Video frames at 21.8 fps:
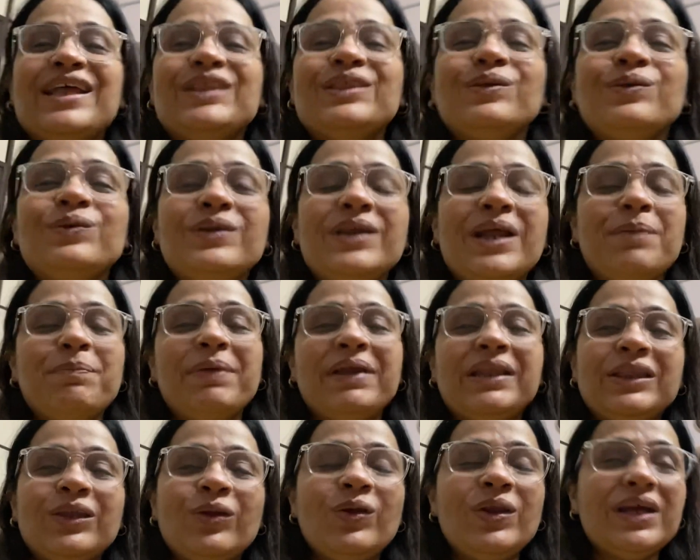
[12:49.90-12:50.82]
तो नेल
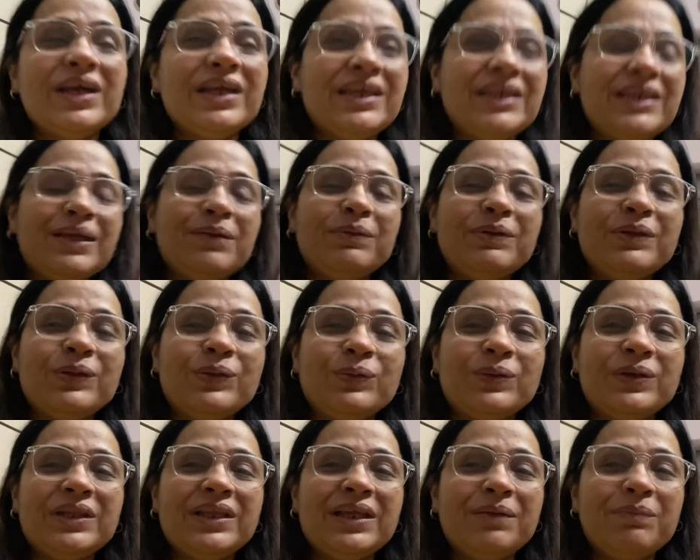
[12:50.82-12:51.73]
पेंट तो लग गई अभी
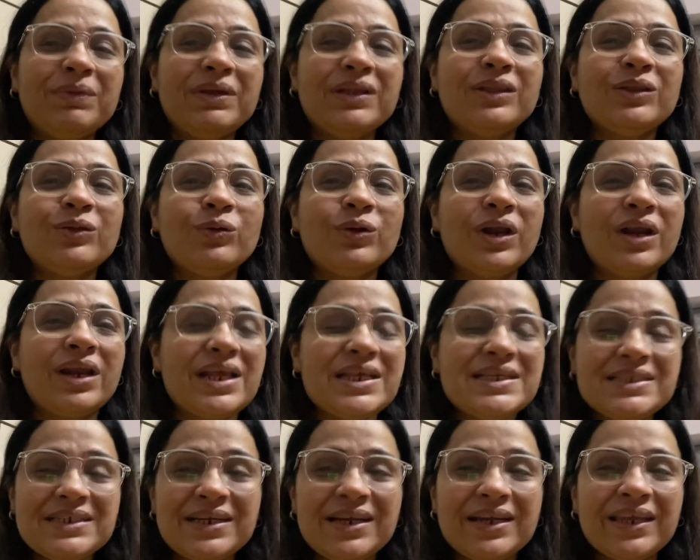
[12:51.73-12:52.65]
थोड़ी देर में थोड़ा
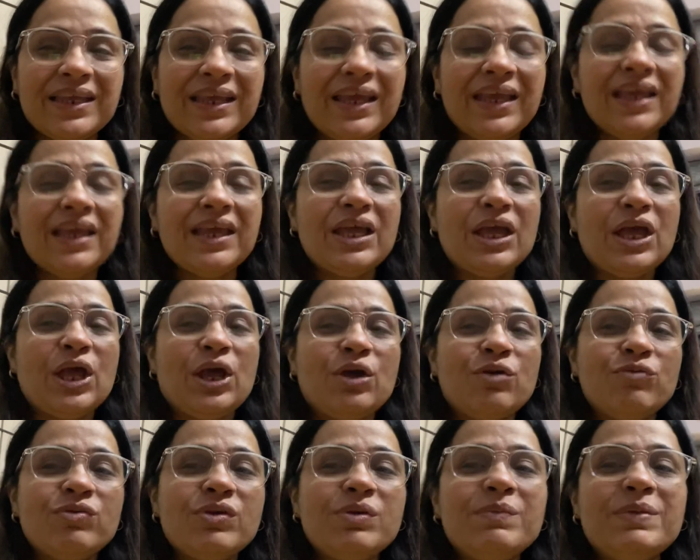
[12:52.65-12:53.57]
रेस्ट करके
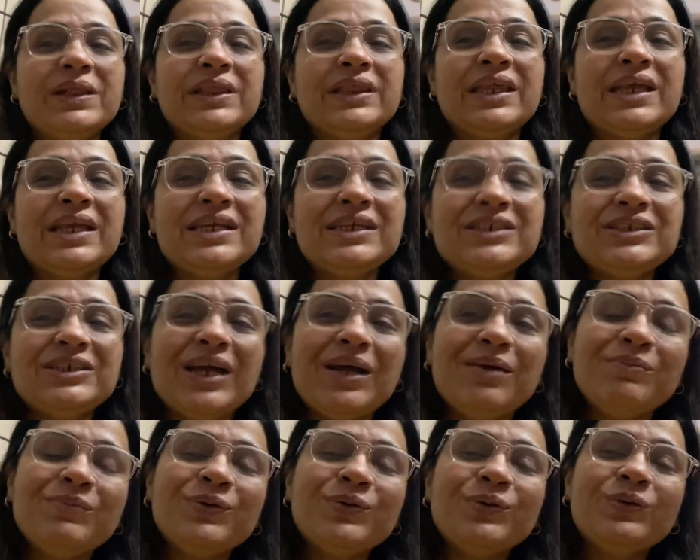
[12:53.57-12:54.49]
फिर मिलते हैं
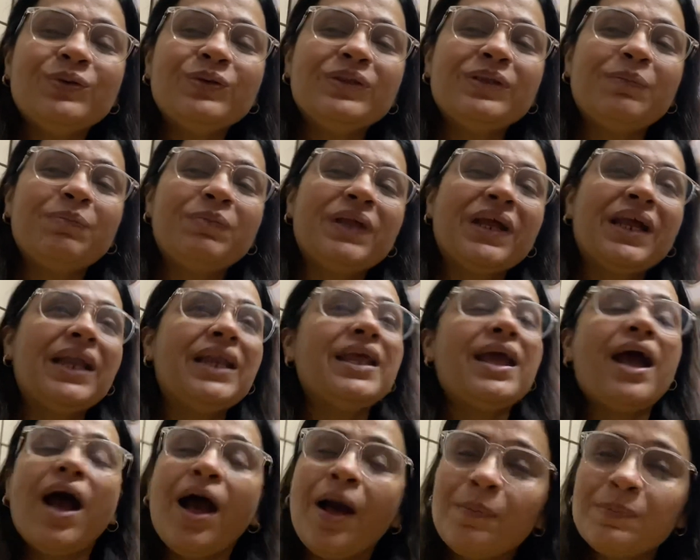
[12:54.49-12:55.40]
शाम को तब तक के
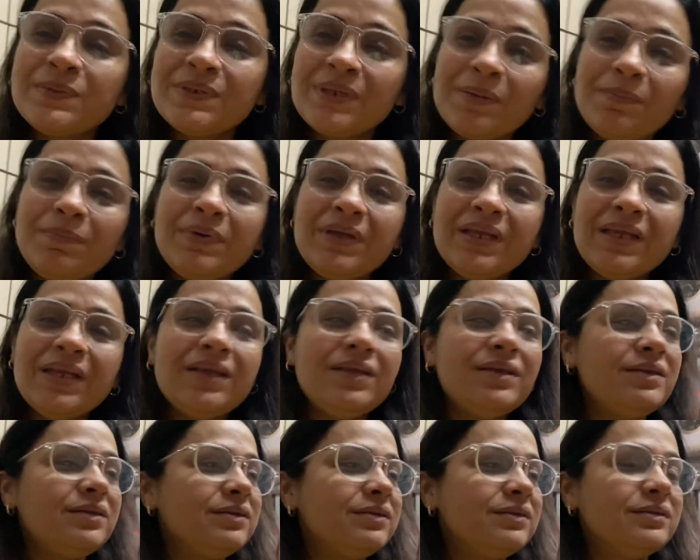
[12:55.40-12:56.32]
लिए आप सभी
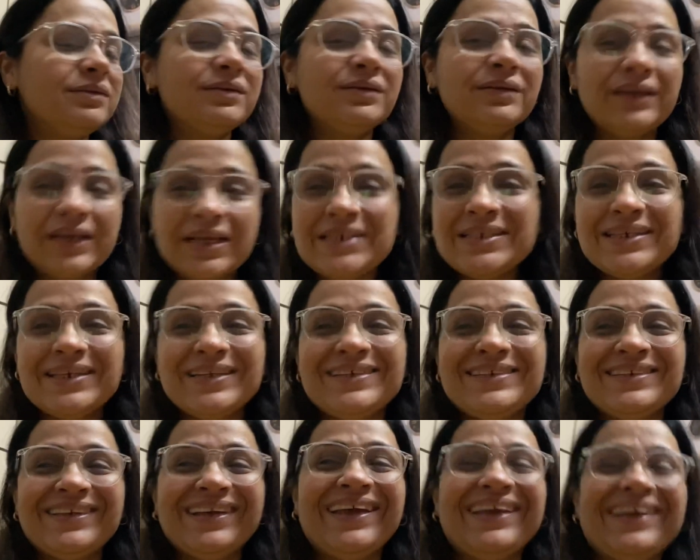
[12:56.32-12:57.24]
रेस्ट
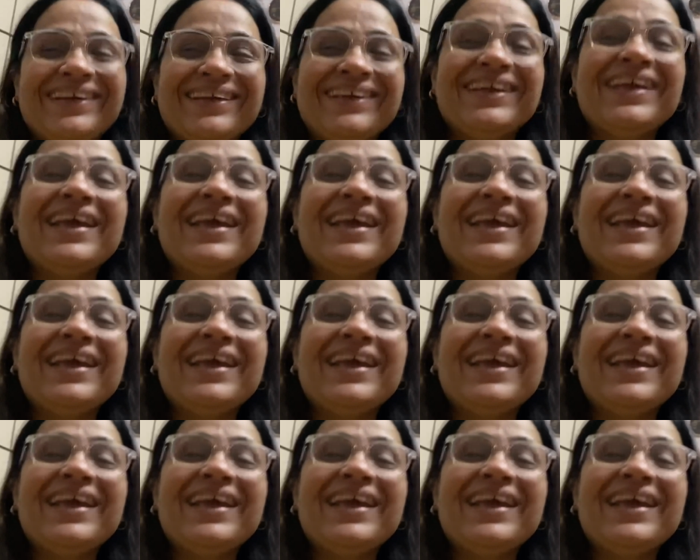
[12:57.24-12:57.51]
कीजिए